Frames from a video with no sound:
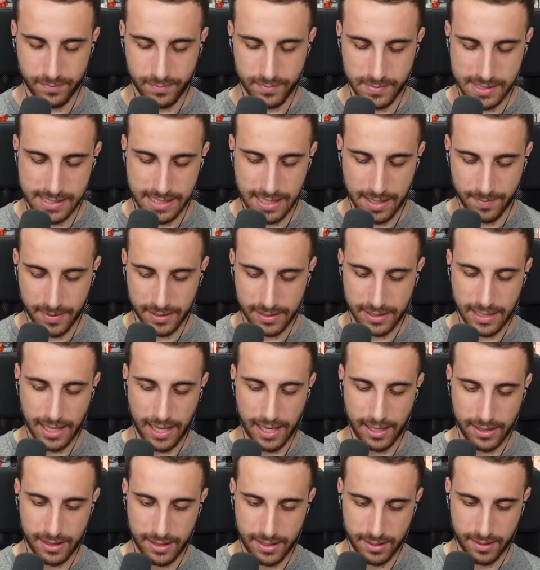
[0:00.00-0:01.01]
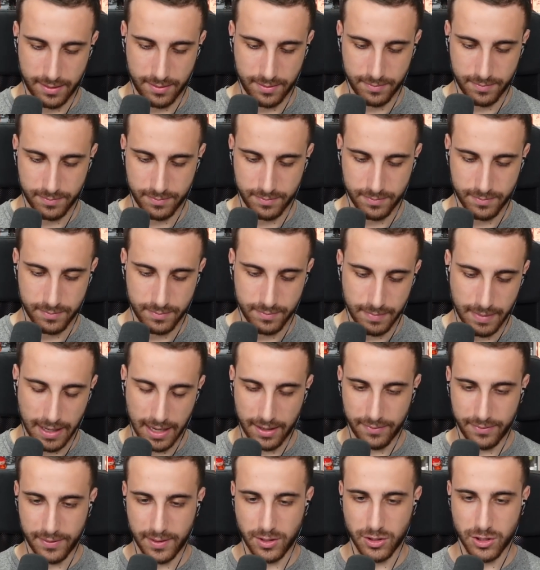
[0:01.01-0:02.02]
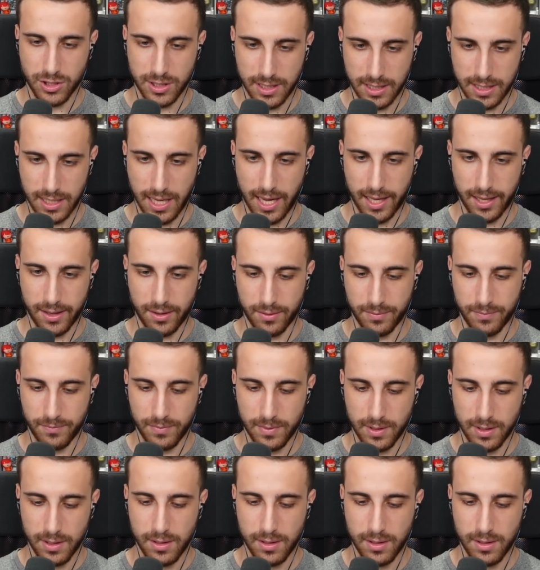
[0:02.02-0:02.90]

Stiamo attenti. Bella fenice da dietro.